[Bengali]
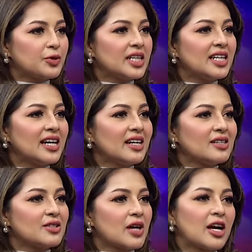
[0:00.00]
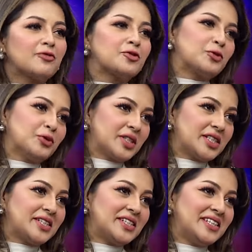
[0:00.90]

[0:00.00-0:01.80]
করি সো আই হ্যাভ টু গো দেয়ার